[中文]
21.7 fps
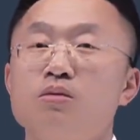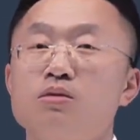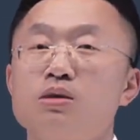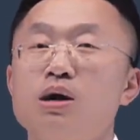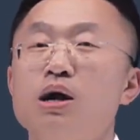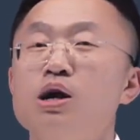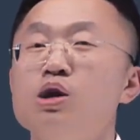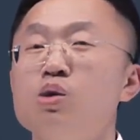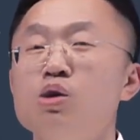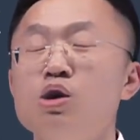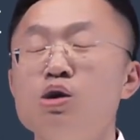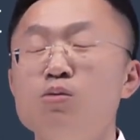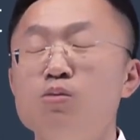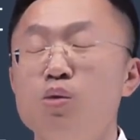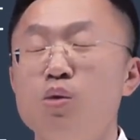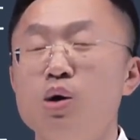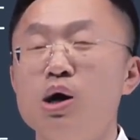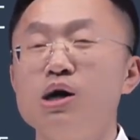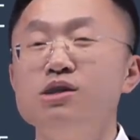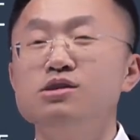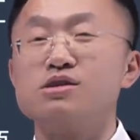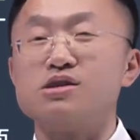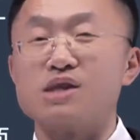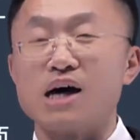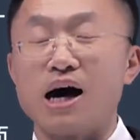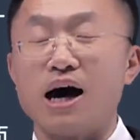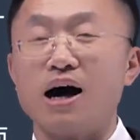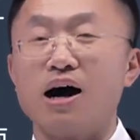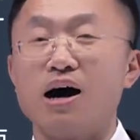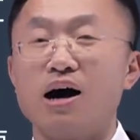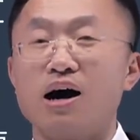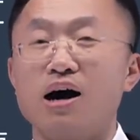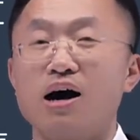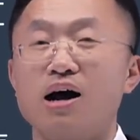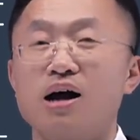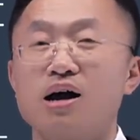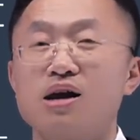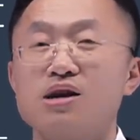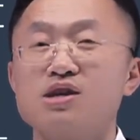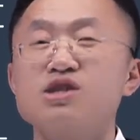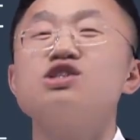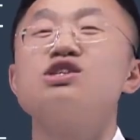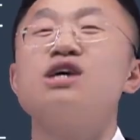当然，由于母和子啊
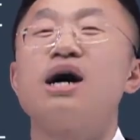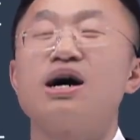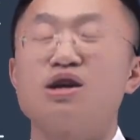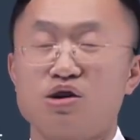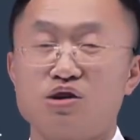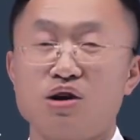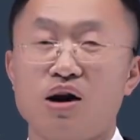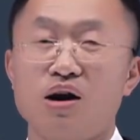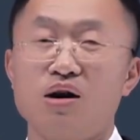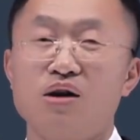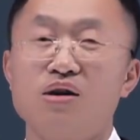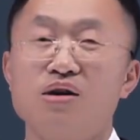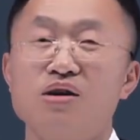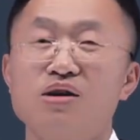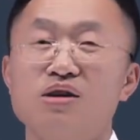一家人啊